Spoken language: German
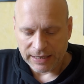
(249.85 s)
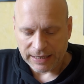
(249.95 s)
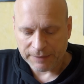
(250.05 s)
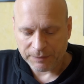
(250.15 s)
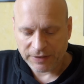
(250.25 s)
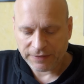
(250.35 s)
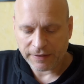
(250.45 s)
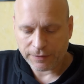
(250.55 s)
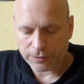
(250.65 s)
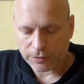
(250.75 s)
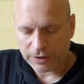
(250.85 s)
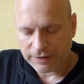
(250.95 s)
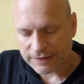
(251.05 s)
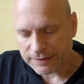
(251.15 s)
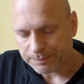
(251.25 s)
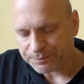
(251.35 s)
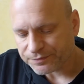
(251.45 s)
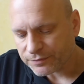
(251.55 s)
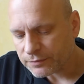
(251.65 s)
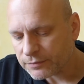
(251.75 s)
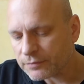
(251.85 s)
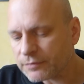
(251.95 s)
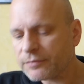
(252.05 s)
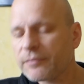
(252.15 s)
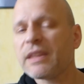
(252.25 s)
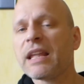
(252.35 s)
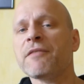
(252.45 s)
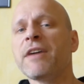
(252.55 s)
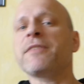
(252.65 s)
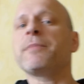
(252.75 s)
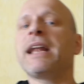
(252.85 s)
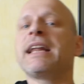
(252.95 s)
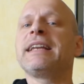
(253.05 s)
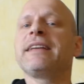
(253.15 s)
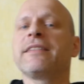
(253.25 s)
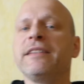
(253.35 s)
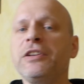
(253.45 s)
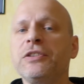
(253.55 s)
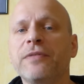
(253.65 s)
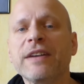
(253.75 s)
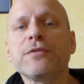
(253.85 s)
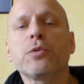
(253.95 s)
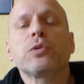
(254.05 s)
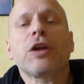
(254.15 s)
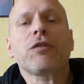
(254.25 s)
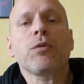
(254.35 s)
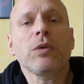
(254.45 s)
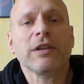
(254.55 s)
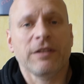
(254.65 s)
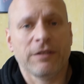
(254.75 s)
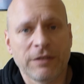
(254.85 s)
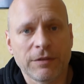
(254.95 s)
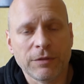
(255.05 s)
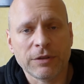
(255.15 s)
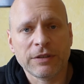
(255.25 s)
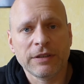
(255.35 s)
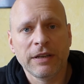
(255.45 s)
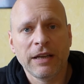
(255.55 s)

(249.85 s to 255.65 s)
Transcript: Äh, nichtsdestotrotz weiß man allerdings nicht, was noch dazu gedichtet wird.